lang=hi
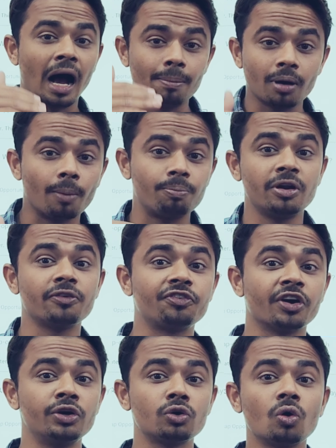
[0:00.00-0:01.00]
आप अपने
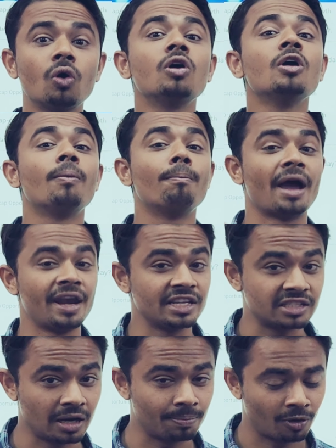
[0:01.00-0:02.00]
फंड को
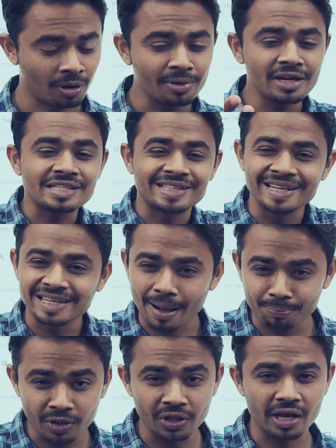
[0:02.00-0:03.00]
मैनेज कर पाओ अभी रिसेंटली
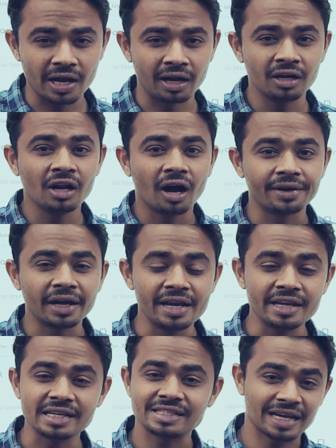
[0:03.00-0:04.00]
आपने देखा
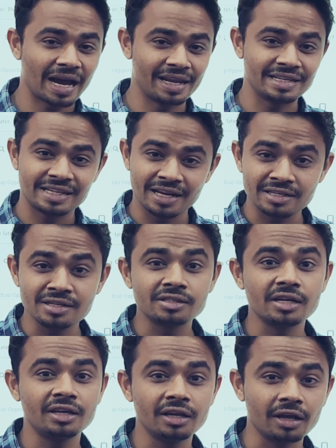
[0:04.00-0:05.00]
अदानी के सारे शेयर
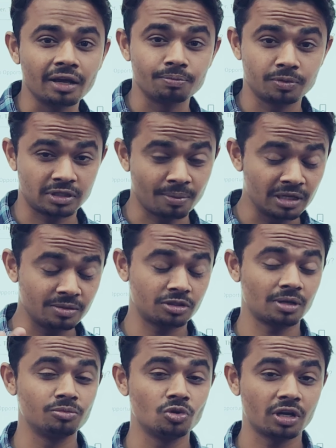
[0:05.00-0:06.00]
नीचे गिरे समझ में
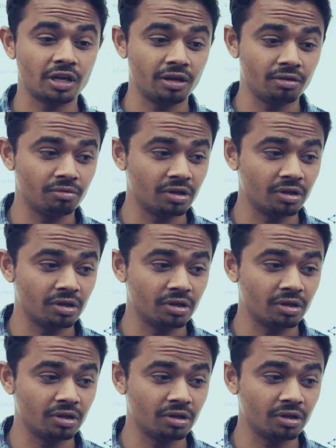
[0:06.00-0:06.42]
समझो कि